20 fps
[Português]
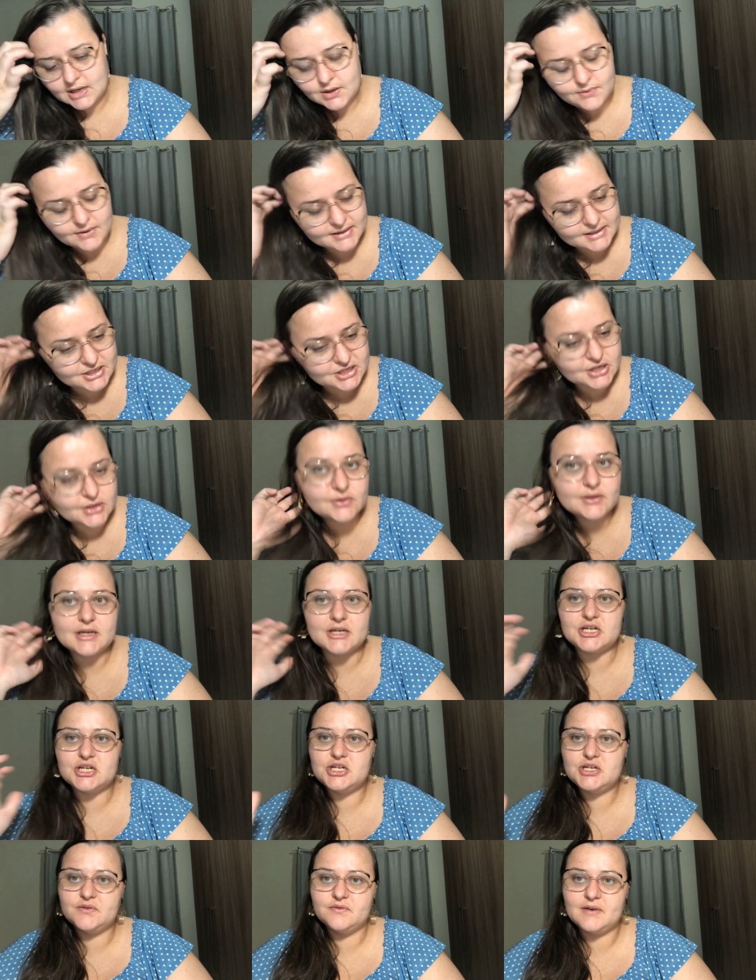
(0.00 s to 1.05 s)
eu acredito que a
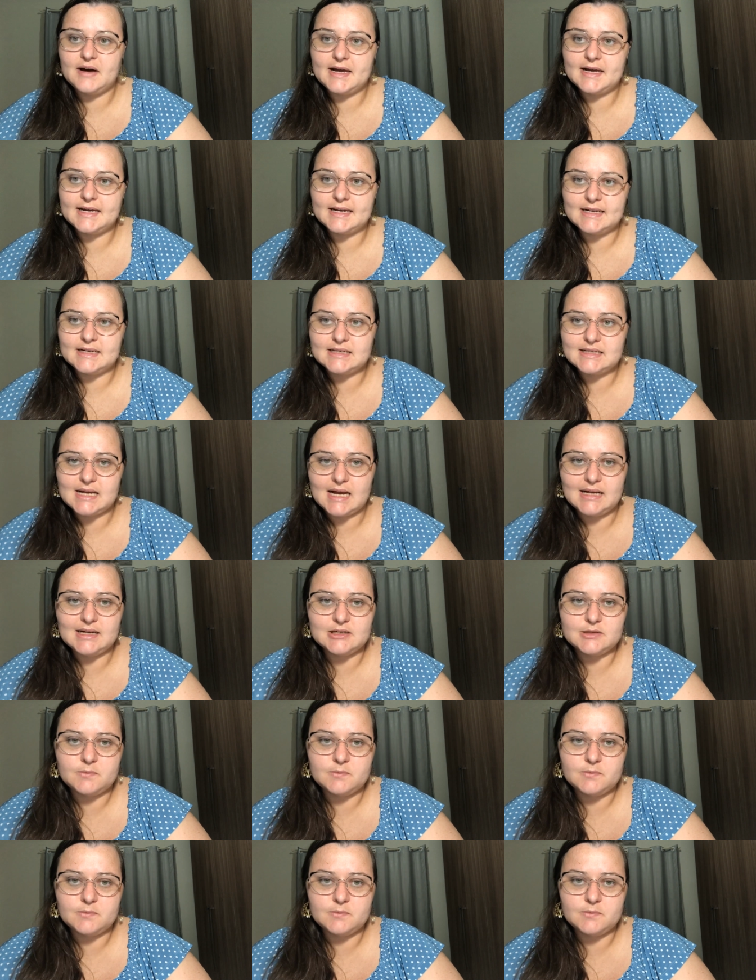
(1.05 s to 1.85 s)
gente vai ingressar nas